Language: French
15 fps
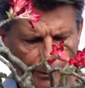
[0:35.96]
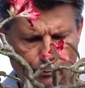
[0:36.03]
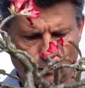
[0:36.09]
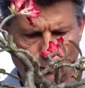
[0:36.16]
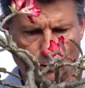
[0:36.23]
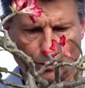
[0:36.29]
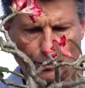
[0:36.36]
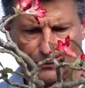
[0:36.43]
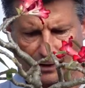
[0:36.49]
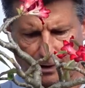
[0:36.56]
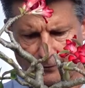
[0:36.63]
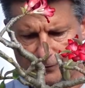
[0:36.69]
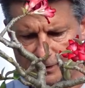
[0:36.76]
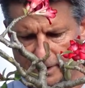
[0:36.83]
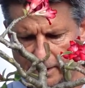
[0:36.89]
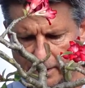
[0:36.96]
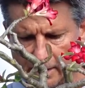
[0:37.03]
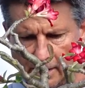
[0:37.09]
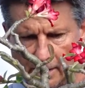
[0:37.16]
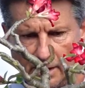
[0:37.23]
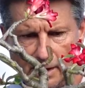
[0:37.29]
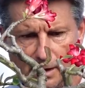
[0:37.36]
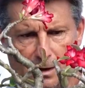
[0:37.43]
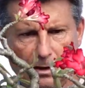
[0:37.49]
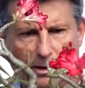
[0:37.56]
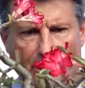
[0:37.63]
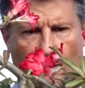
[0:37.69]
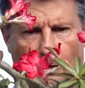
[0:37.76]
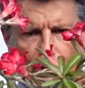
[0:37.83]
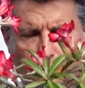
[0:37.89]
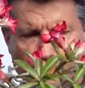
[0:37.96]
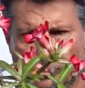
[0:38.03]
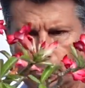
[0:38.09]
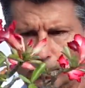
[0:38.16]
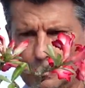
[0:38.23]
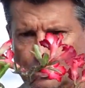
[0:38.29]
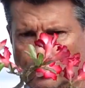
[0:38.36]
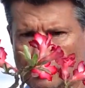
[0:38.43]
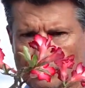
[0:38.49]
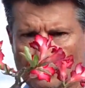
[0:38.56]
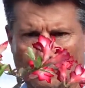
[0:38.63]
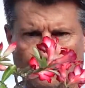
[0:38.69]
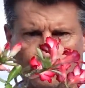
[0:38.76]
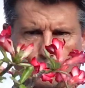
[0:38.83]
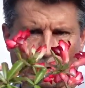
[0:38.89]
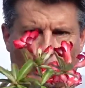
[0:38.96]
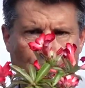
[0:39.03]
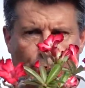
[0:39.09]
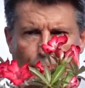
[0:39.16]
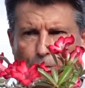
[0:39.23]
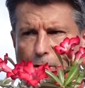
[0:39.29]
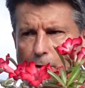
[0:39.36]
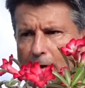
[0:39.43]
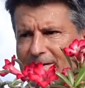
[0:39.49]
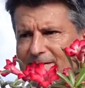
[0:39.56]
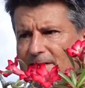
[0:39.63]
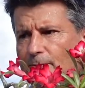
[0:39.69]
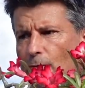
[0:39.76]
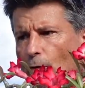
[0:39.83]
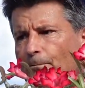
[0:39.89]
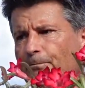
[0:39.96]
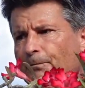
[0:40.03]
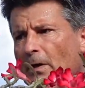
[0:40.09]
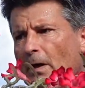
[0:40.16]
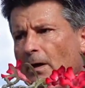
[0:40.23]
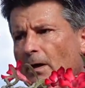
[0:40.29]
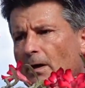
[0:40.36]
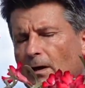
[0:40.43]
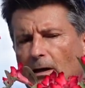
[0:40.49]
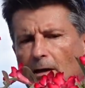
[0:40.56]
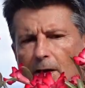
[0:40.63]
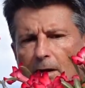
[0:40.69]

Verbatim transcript: pour euh, travailler donc l'enracinement. Mm,